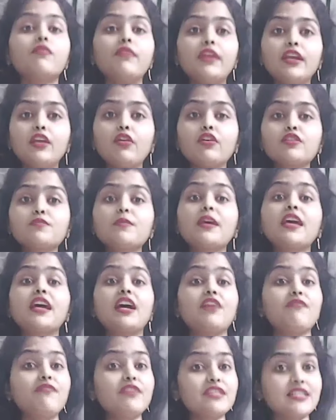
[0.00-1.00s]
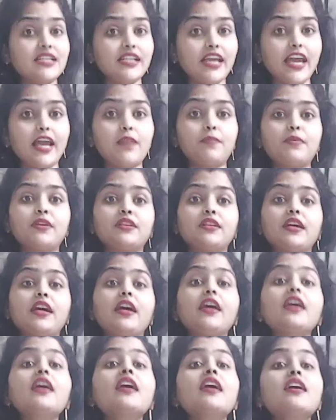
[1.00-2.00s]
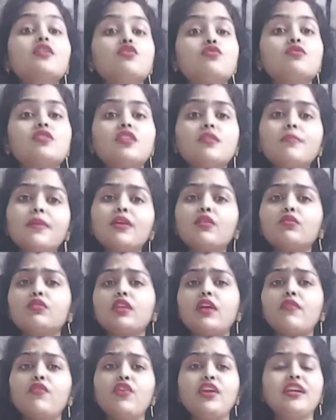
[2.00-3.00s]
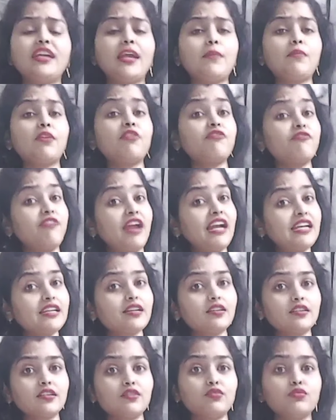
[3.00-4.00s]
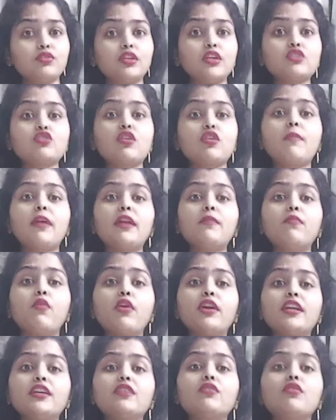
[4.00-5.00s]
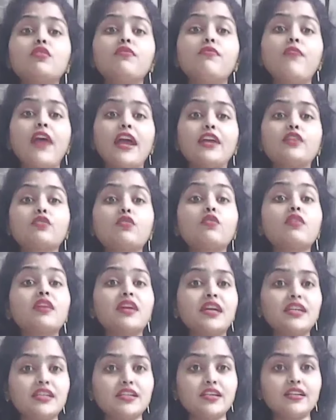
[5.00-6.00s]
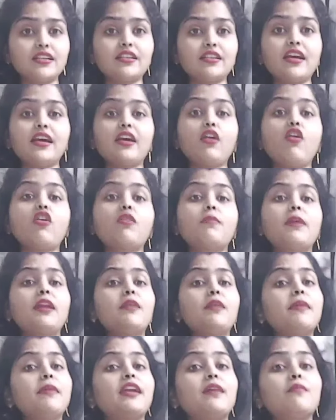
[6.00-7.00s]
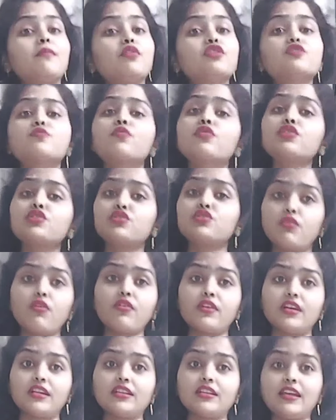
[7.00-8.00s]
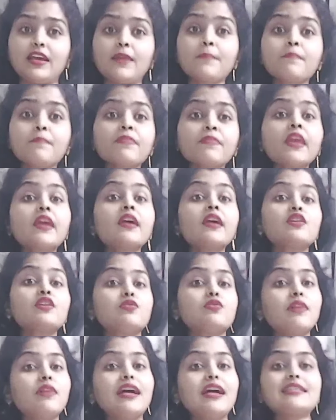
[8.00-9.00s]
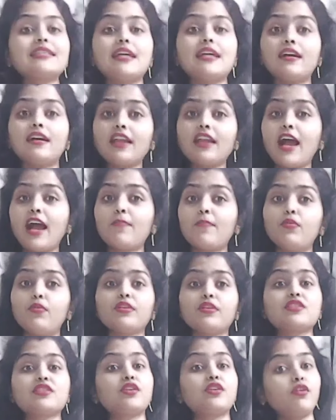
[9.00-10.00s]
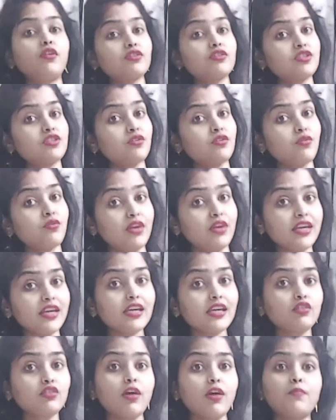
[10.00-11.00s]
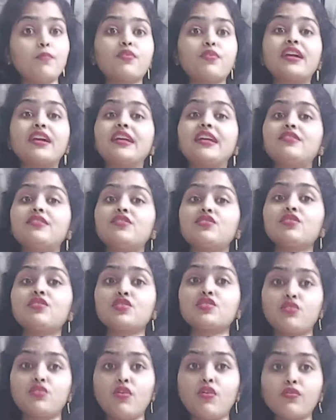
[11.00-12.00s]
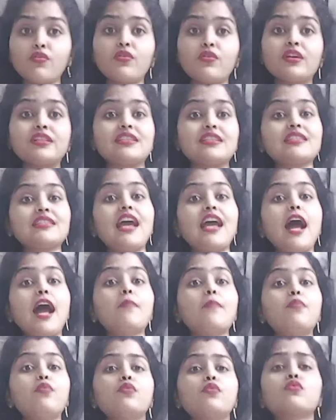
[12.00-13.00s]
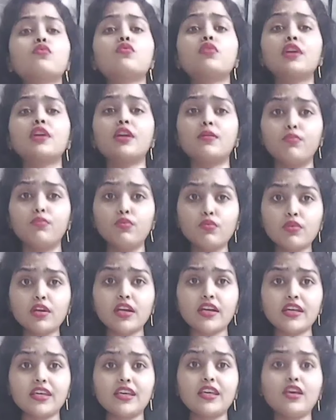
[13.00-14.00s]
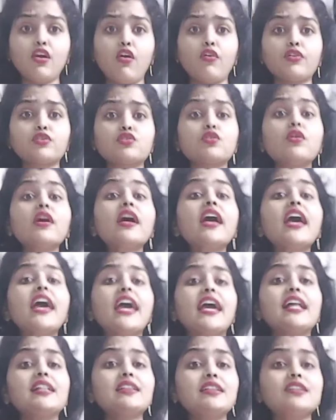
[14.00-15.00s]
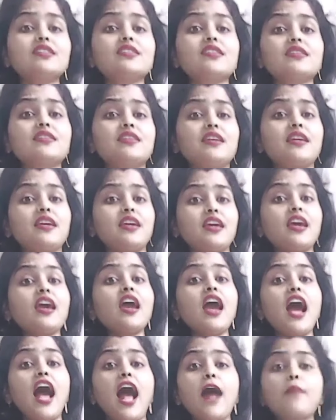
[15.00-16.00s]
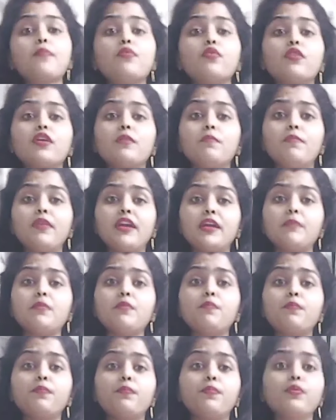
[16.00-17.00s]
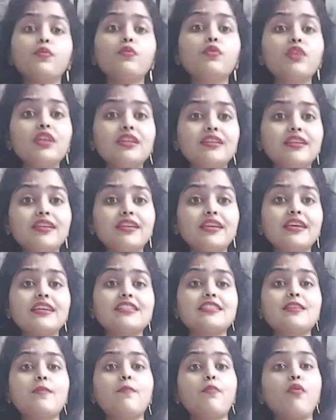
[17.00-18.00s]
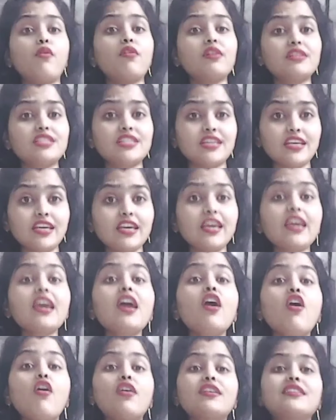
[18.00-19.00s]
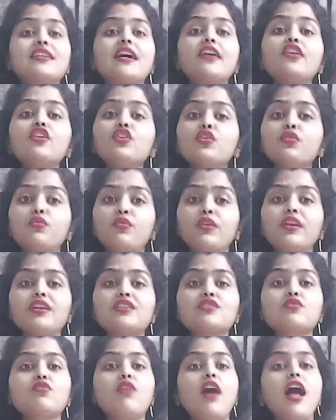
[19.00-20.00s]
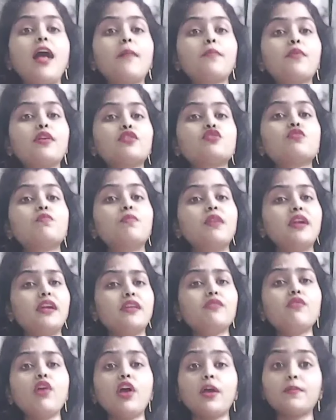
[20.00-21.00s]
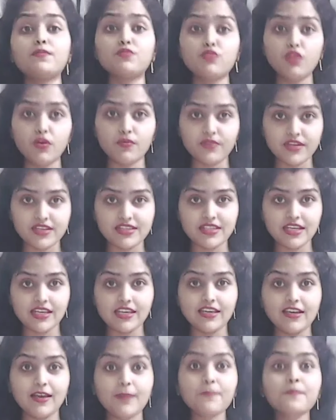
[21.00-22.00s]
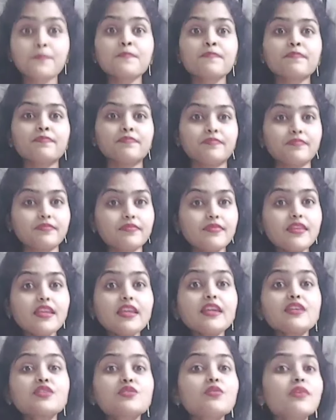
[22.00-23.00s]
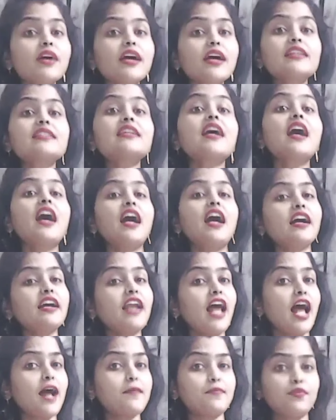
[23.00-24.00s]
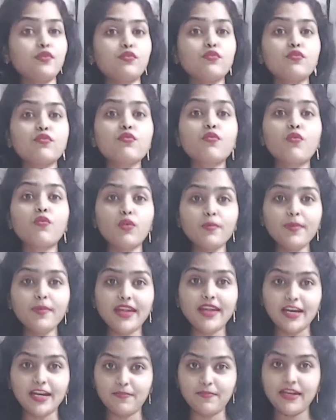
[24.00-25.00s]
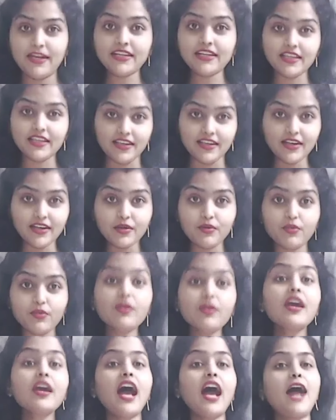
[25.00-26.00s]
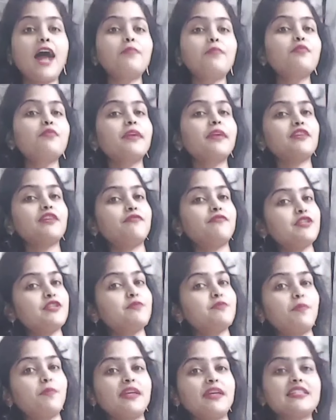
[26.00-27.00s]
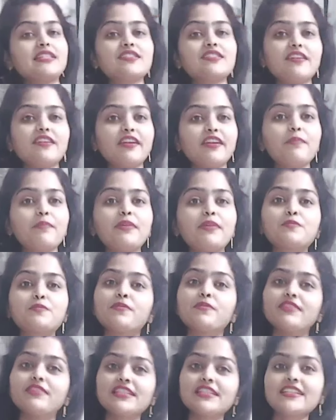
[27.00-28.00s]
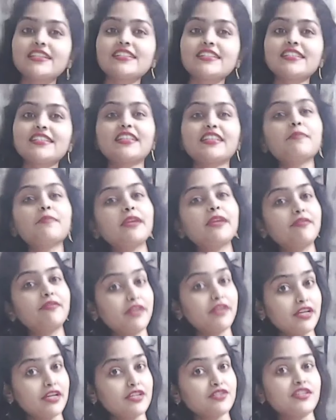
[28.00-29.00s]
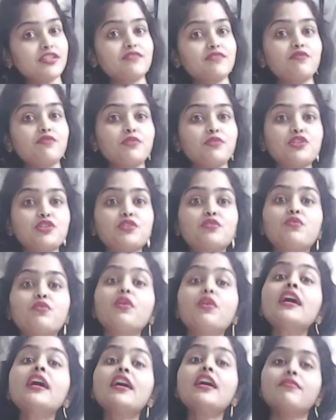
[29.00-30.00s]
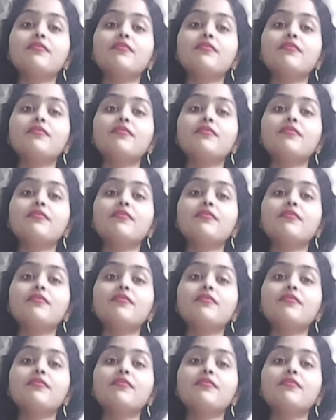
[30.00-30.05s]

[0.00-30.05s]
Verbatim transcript: वेट लॉस में काफी ज्यादा हेल्प करता है जो सिनेमन होता है वो एक टाइप का फैट कटर होता है जो हमारे बॉडी को फैट को कट करता है और हमारे मेटाबोलिज्म को स्ट्रॉन्ग करता है सो so गाइज अगर आप लोग इस डिटॉक्स ड्रिंक को लेंगे तो आप लोग का डाइजेशन स्ट्रांग होगा जिससे आप लोग को खुलकर भूख लगेगी और जो हेल्दी चीजें हैं आप लोग के ब्लड में पूरी तरीके से पहुंचेंगे और सारे न्यूट्रिएंट्स को आपका जो ब्लड है वो एब्जॉर्ब कर सकेगा सो so गाइज अगर आप लोगों को कोई भी टाइपलाइन की नीड हो आप लोग मेरे फेसबुक पेज इंस्टाग्राम पेज पर पे विजिट कर सकते हैं मेरे वेट लॉस ट्रांसफॉर्मेशन को